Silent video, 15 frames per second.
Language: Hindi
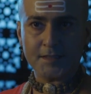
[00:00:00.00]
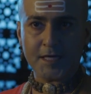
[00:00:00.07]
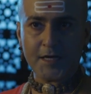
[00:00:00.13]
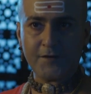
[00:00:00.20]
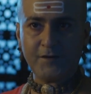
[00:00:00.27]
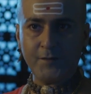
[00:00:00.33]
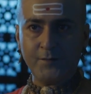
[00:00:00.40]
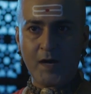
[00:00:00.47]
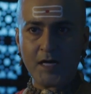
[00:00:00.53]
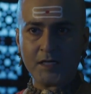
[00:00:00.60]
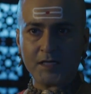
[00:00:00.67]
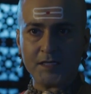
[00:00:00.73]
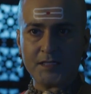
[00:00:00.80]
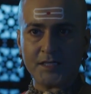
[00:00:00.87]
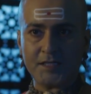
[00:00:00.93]
देवी मां
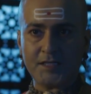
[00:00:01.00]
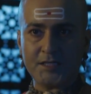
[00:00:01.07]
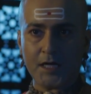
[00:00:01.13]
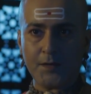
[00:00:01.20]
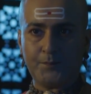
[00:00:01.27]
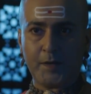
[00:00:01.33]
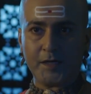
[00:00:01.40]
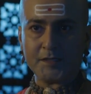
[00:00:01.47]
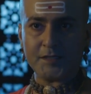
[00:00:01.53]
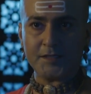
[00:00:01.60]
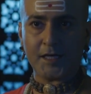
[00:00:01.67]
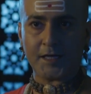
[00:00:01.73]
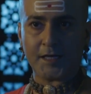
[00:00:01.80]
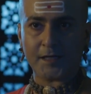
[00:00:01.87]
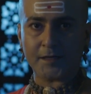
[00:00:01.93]
का सच्चा भक्त
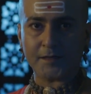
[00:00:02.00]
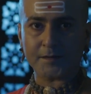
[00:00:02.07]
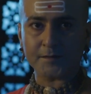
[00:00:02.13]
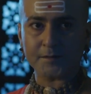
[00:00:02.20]
नहीं